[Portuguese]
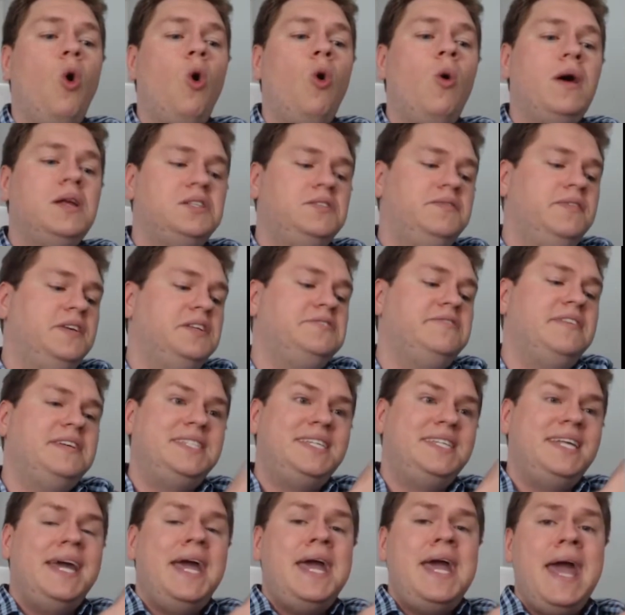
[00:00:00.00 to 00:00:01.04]
ou às vezes vai
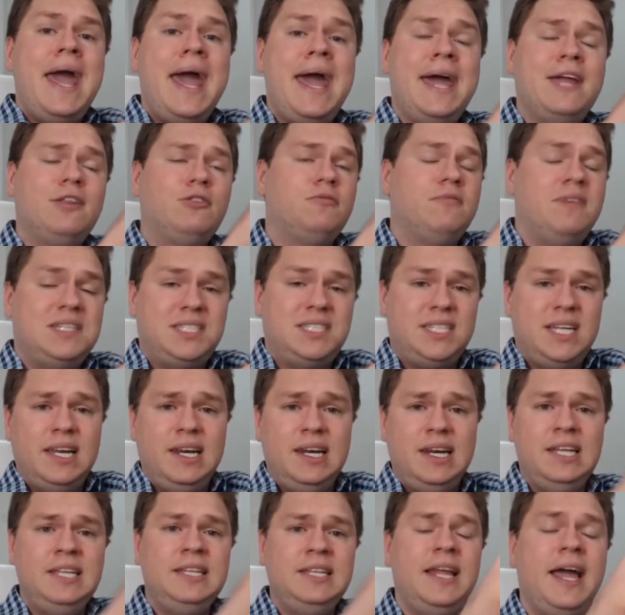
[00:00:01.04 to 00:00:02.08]
ser reto, vai ser
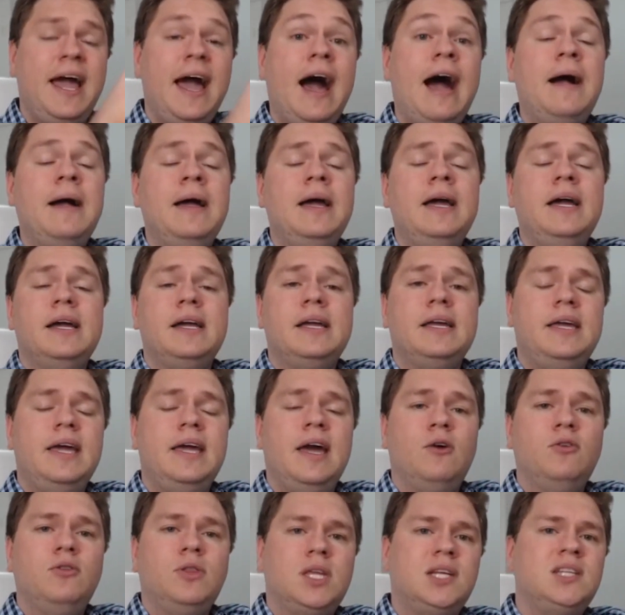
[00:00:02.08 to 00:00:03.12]
linear, que
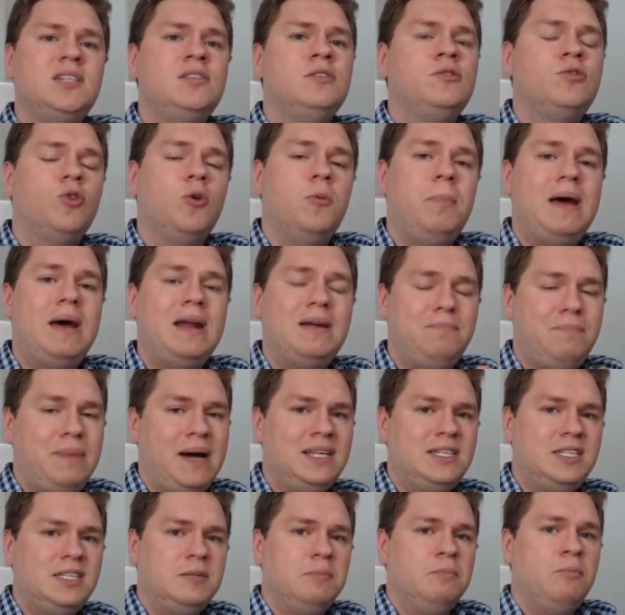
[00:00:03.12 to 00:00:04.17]
é o transdutor para
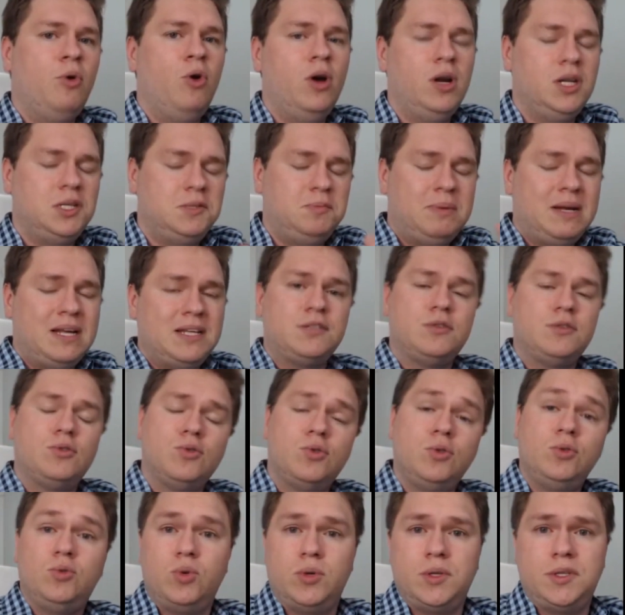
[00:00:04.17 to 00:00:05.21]
partes moles, para
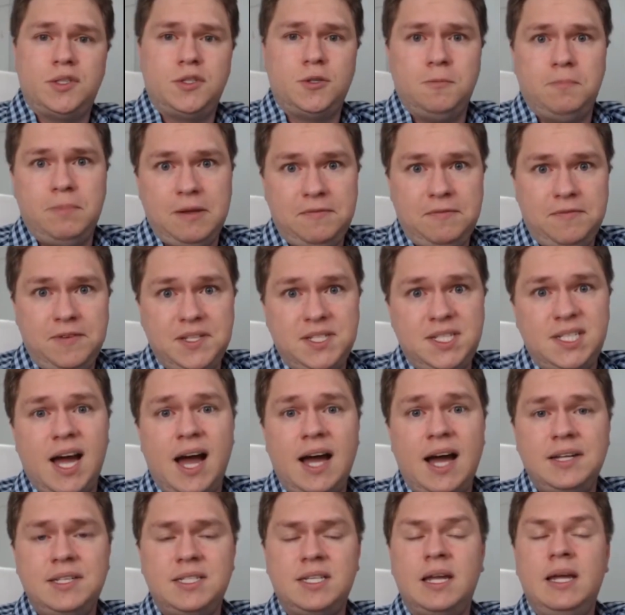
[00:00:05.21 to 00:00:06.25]
estruturas
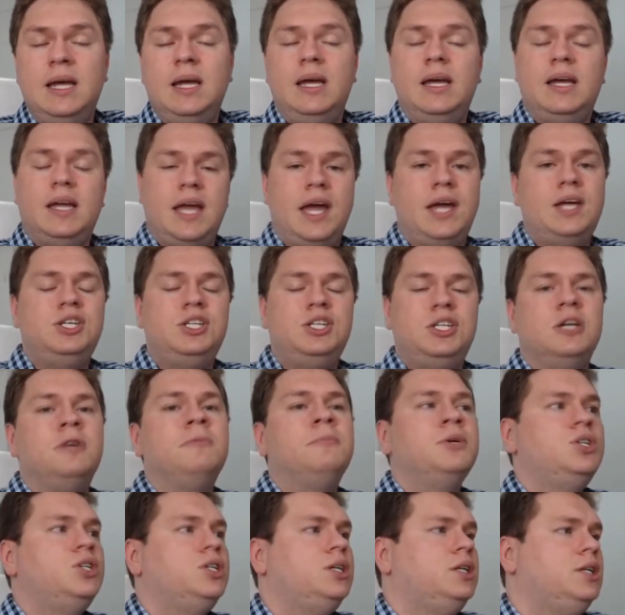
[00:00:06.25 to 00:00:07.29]
superficiais, que a gente
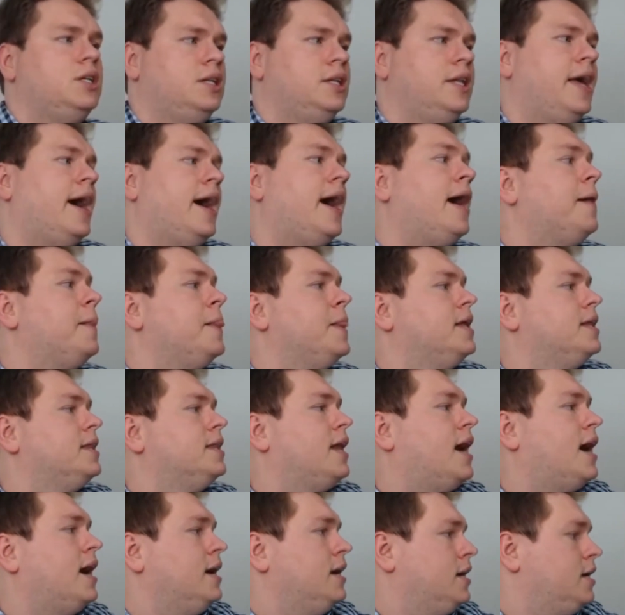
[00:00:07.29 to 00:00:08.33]
chama de linear,
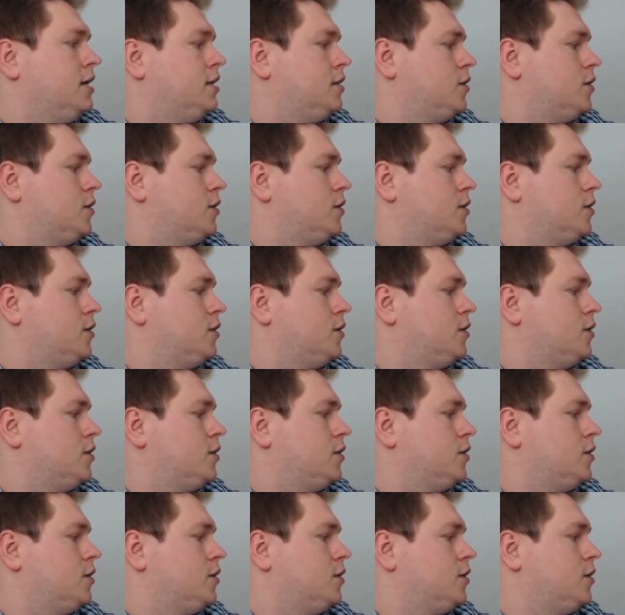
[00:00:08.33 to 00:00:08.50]
tá?